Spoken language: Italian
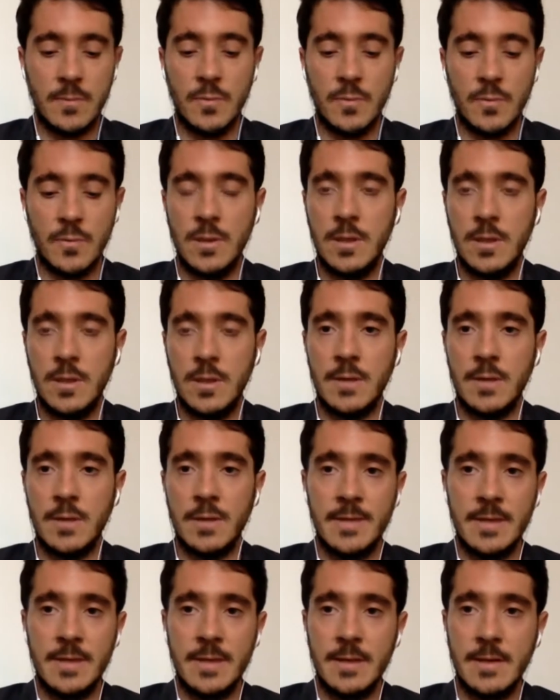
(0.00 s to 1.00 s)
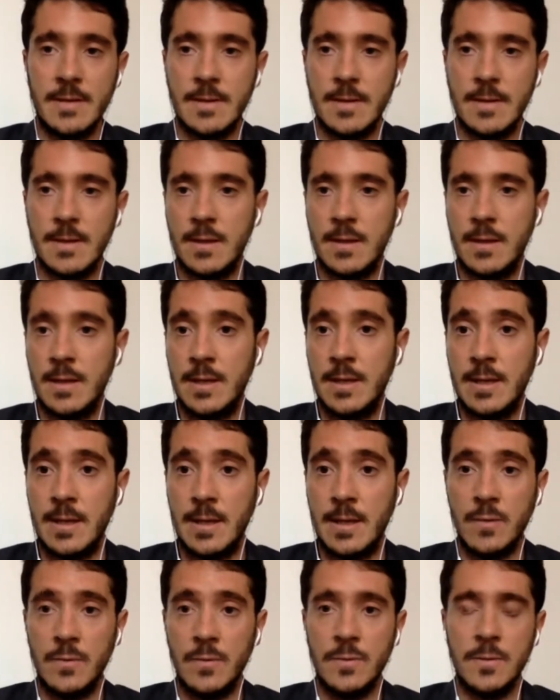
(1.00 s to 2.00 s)
Molino, La Terza e
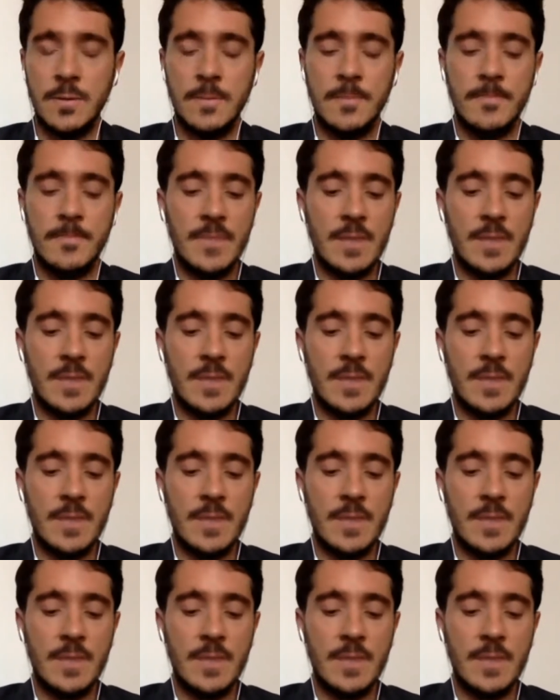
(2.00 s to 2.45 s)
Inaudi.